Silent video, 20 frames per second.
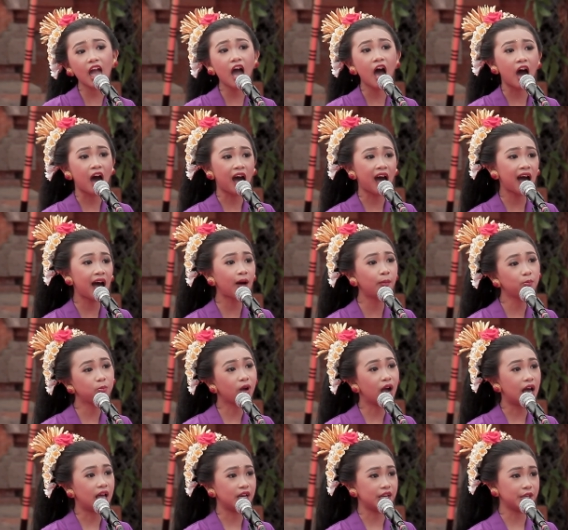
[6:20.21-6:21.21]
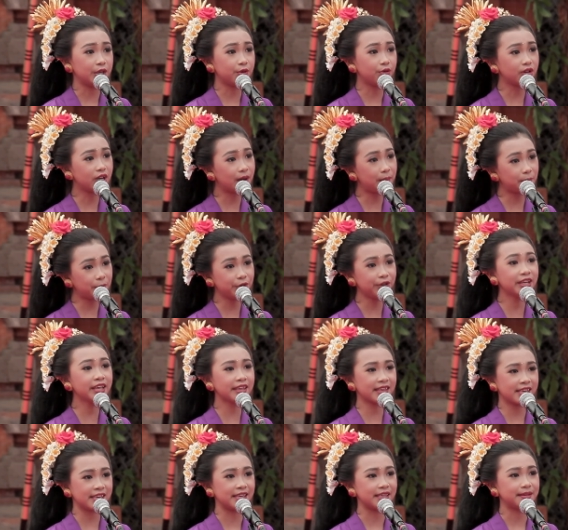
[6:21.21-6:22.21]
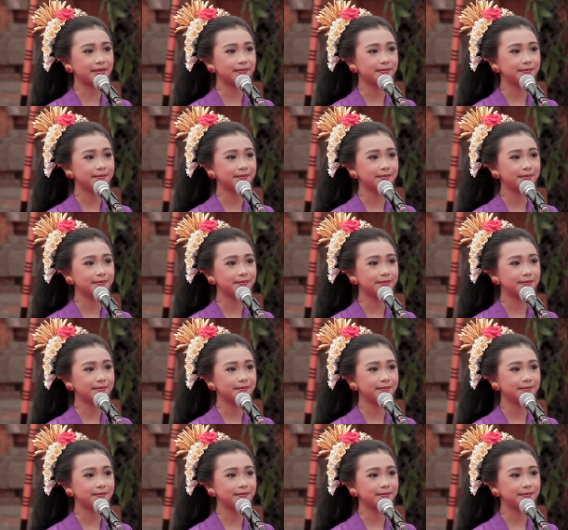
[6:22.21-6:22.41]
abali yuga puniki.